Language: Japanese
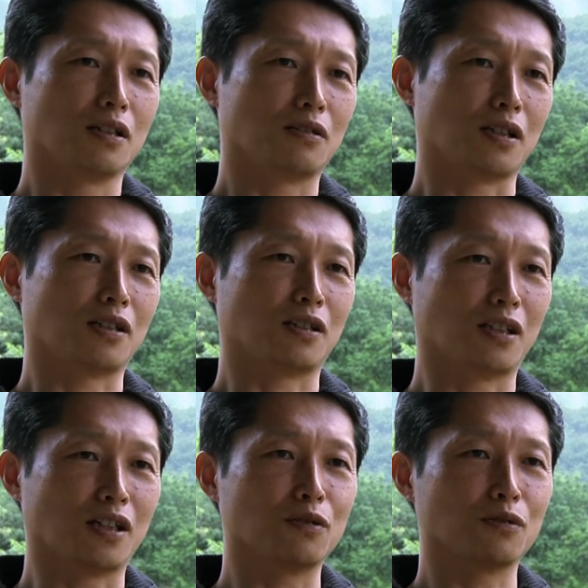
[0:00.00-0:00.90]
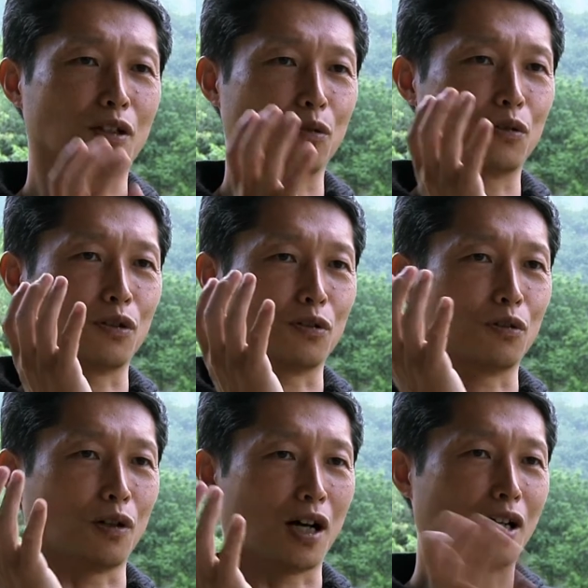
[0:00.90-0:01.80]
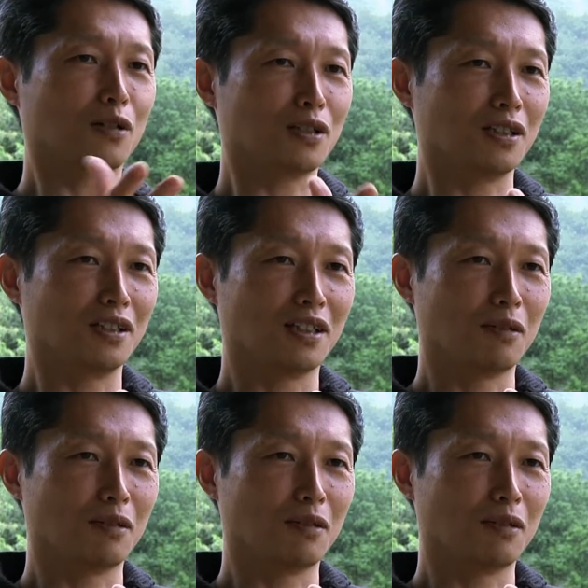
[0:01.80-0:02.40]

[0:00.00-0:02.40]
暮らしってできるんだよっていうこう明るい